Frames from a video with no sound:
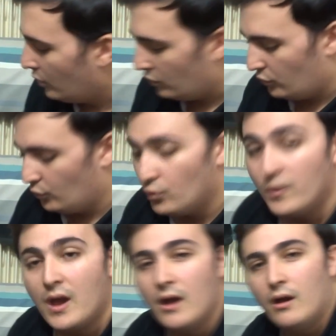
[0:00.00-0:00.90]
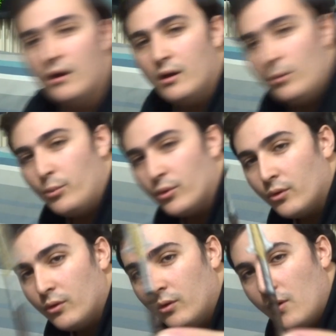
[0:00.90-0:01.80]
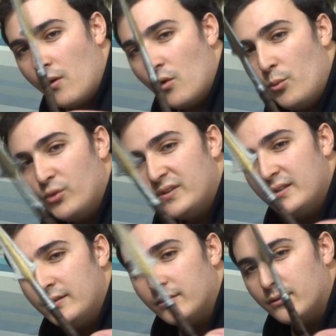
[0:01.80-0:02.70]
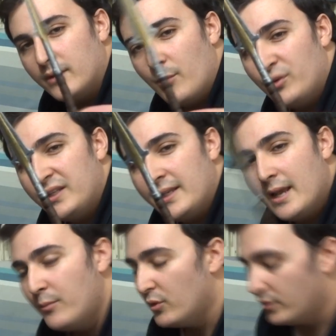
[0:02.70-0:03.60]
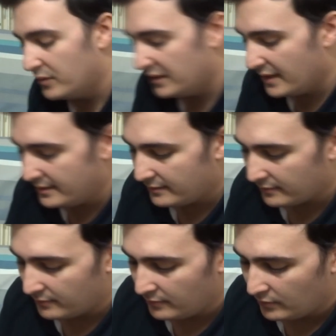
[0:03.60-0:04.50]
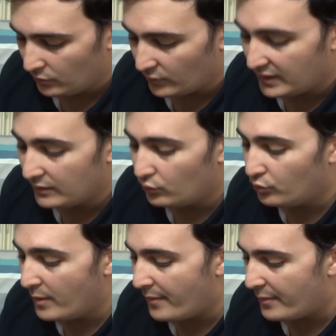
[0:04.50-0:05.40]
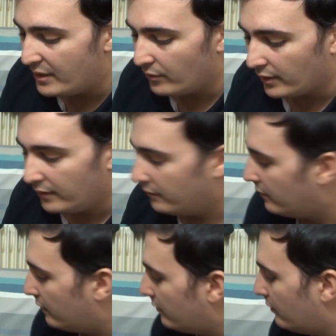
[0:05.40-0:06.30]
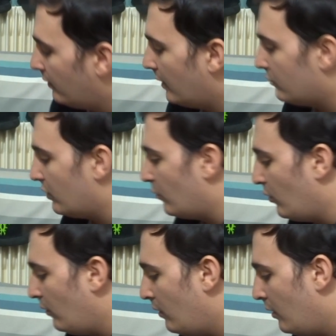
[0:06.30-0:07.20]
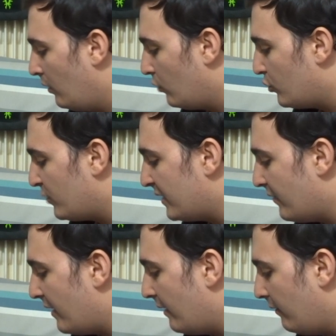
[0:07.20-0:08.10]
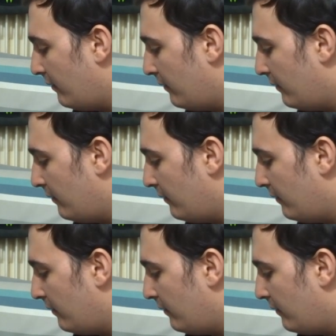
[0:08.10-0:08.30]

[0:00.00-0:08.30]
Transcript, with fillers: Donc on a hop, le petit, euh, la petite lame de Leonidas. qui est tout de même améliorée. Je pense qu'elle va là.